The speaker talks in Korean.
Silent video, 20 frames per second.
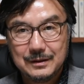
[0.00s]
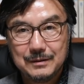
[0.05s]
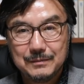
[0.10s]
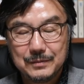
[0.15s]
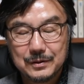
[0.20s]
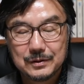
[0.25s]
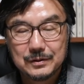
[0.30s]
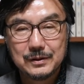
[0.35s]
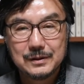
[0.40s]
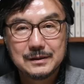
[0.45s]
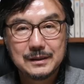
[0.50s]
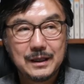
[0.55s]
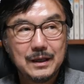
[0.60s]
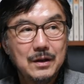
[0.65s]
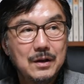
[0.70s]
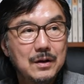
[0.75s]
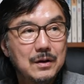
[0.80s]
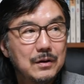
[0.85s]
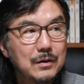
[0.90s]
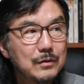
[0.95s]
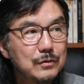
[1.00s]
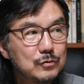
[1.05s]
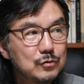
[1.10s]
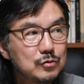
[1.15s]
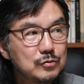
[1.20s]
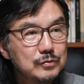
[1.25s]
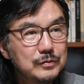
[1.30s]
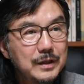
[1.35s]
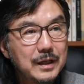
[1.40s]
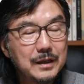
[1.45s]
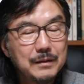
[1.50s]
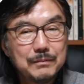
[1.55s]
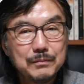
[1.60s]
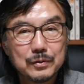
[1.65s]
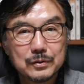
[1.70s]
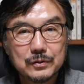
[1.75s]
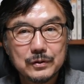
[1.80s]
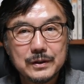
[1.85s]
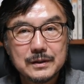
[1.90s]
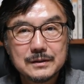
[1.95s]
포토에세이. 오늘 두 분의
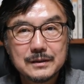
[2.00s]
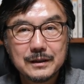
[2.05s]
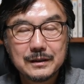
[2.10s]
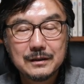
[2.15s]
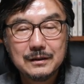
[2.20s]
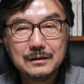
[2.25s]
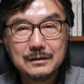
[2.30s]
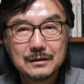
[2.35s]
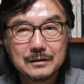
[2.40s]
포토에세이를